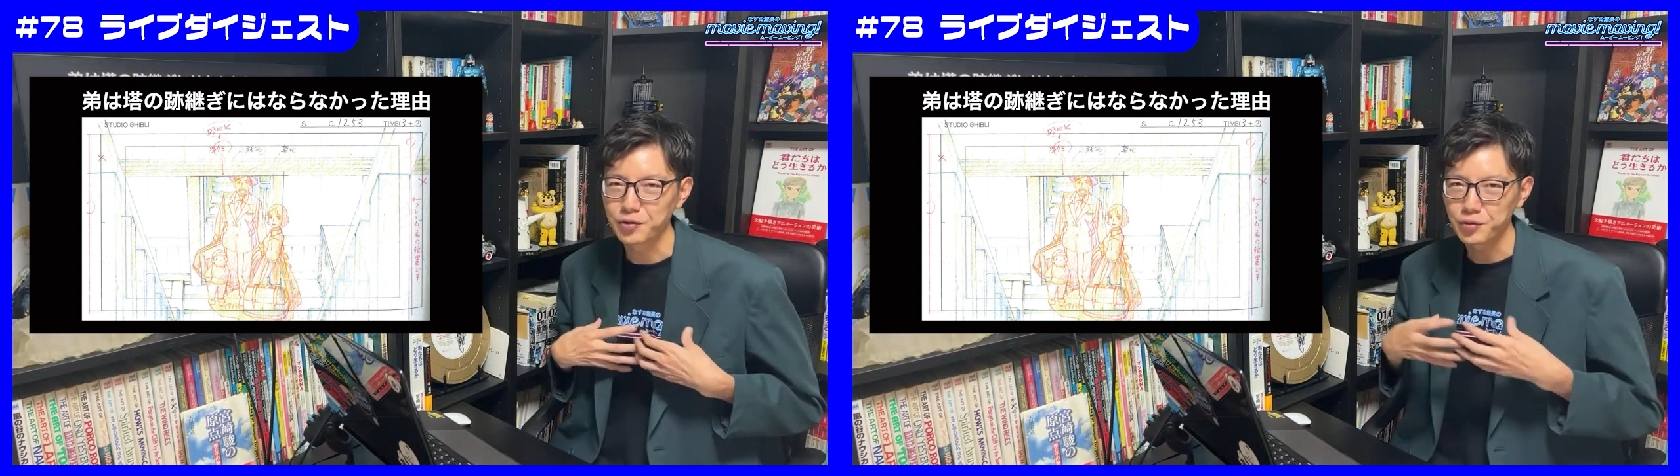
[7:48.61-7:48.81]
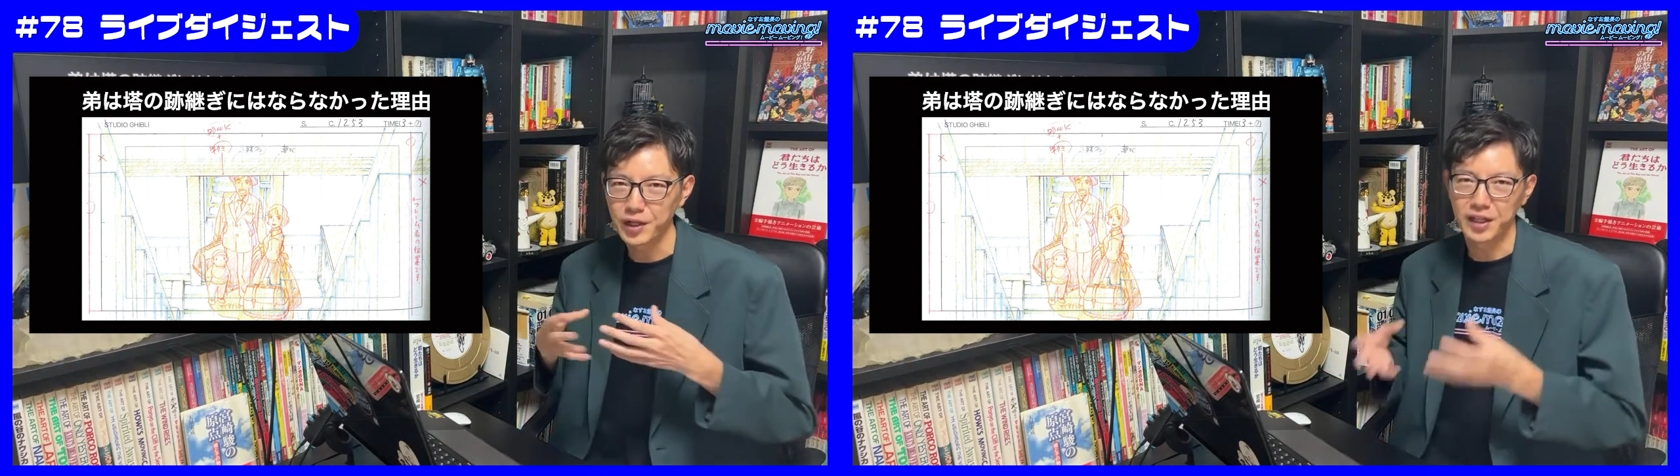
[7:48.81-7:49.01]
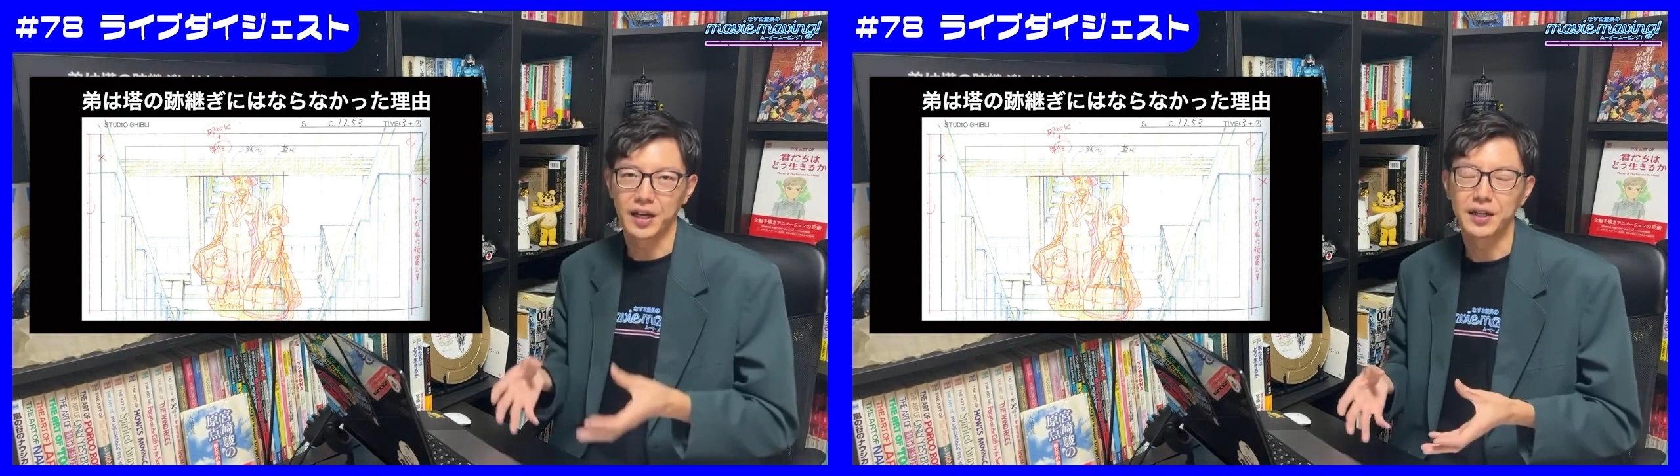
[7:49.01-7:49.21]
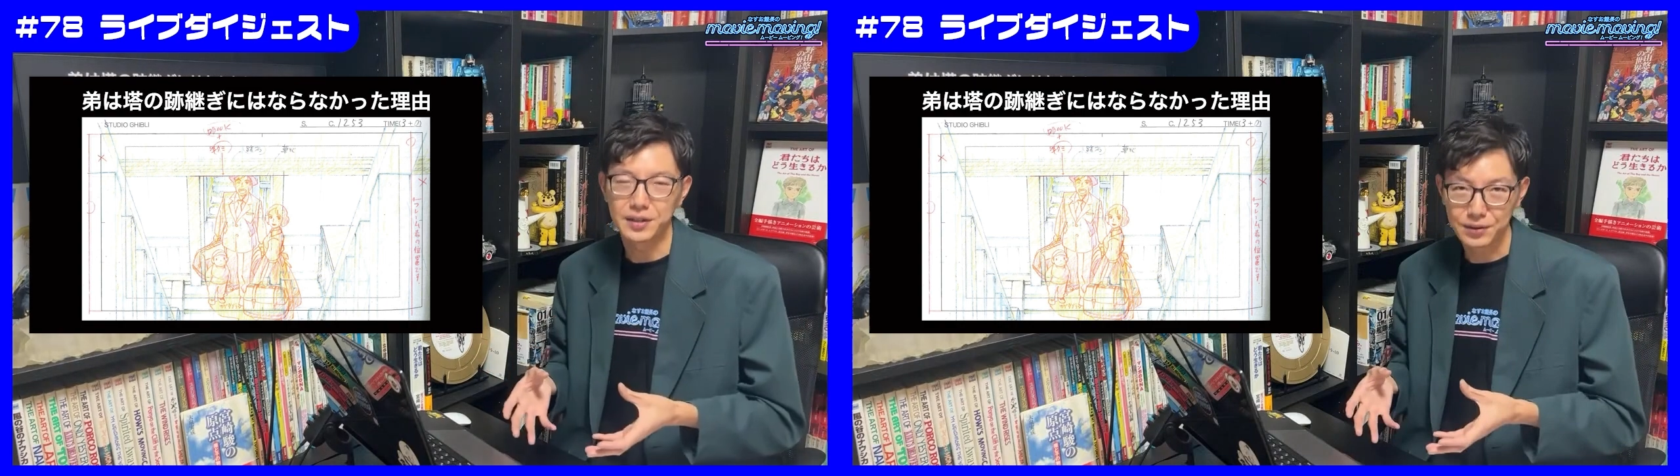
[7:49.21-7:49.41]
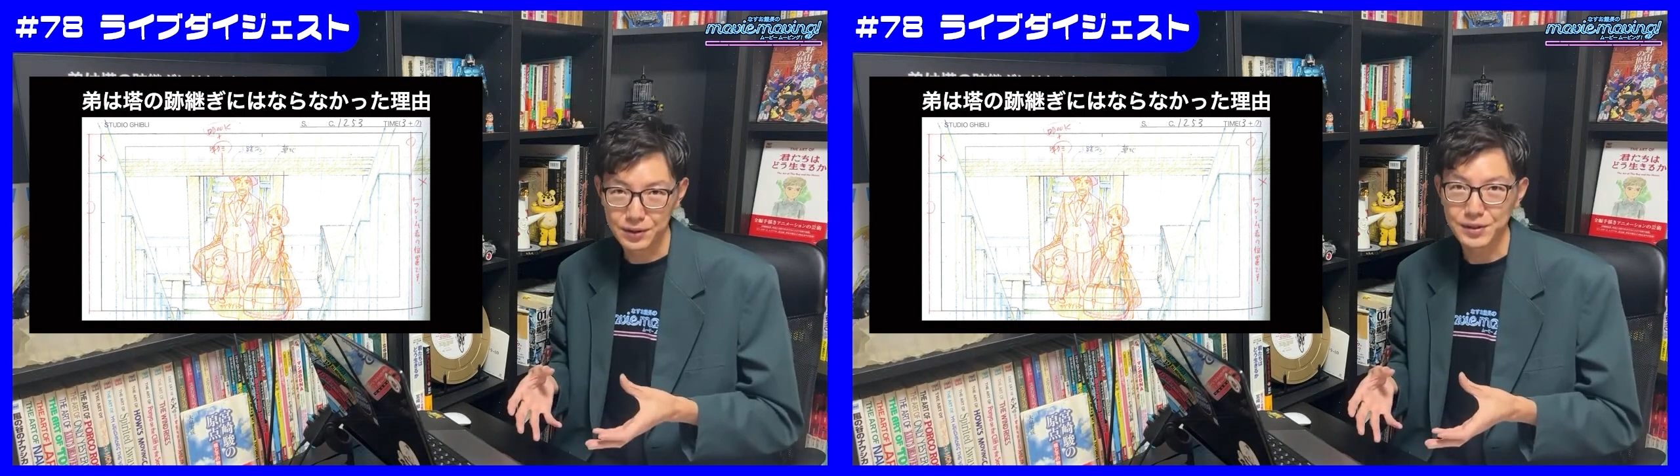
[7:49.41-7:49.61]
産屋に入っ
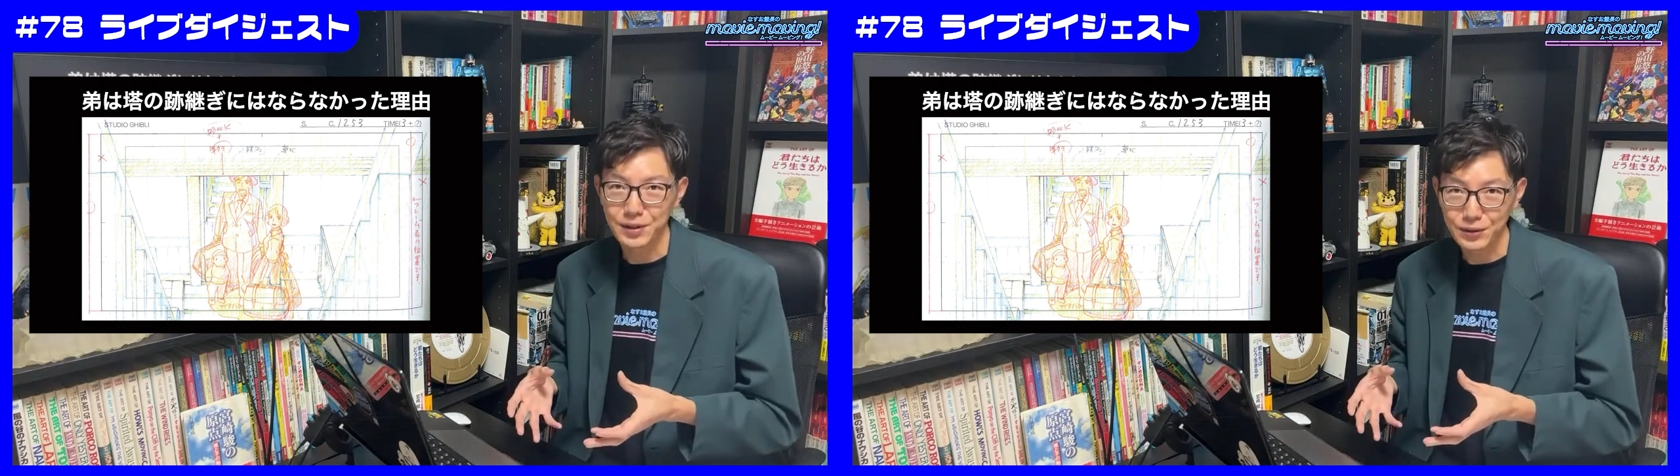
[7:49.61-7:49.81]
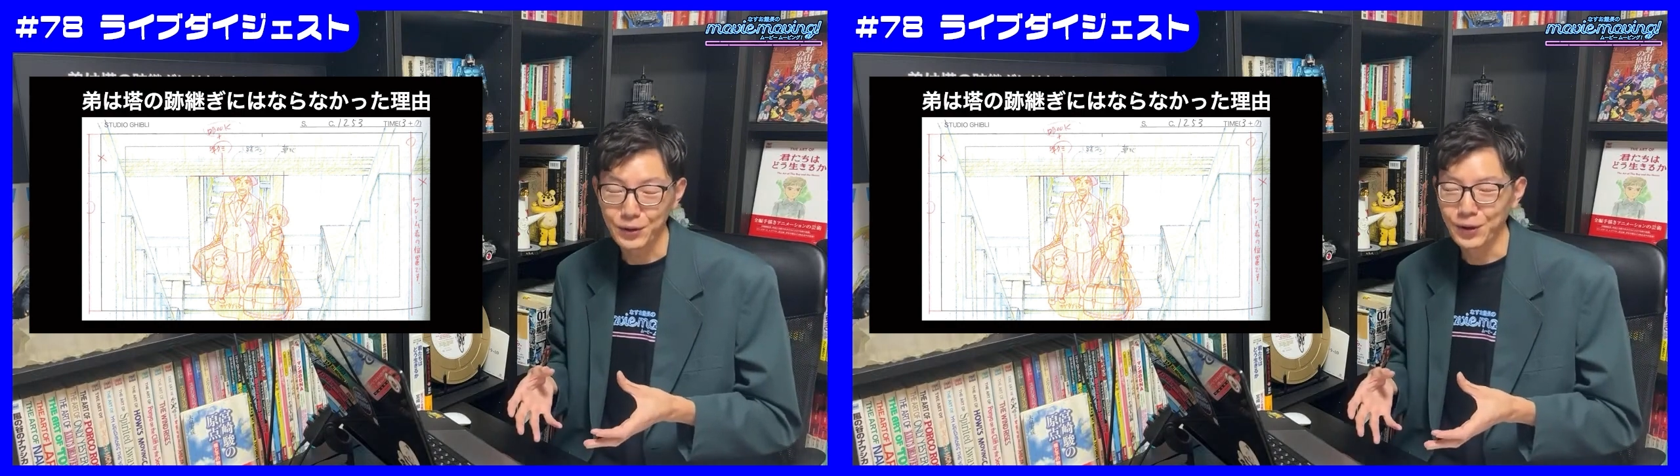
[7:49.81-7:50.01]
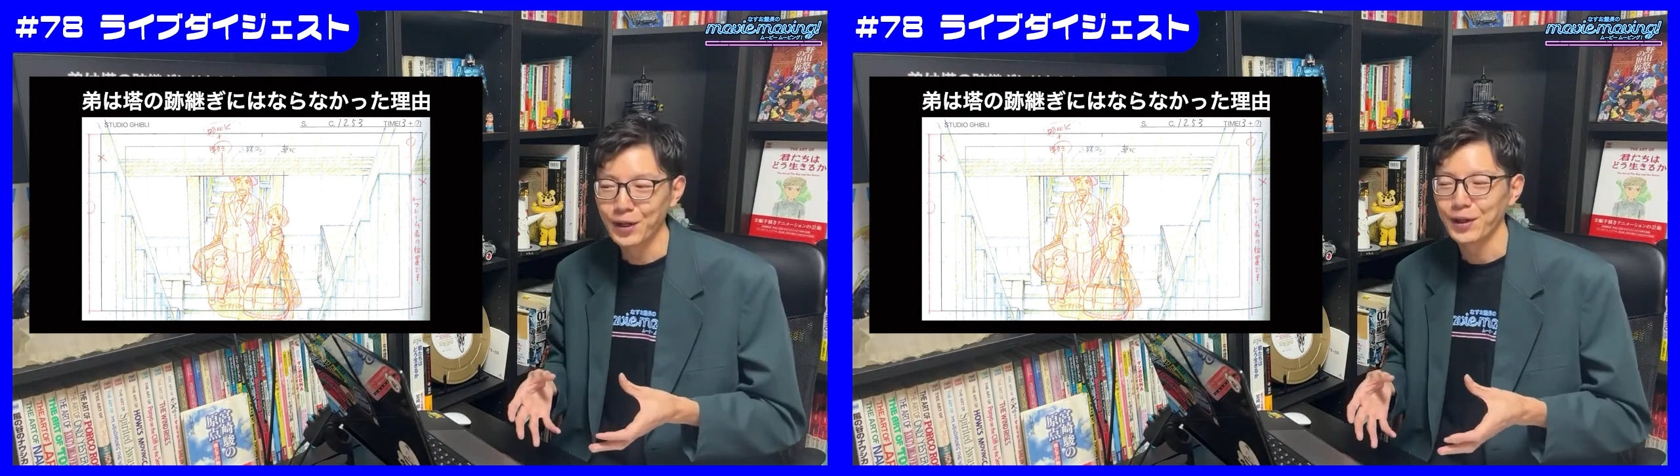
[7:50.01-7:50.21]
てるんですけど、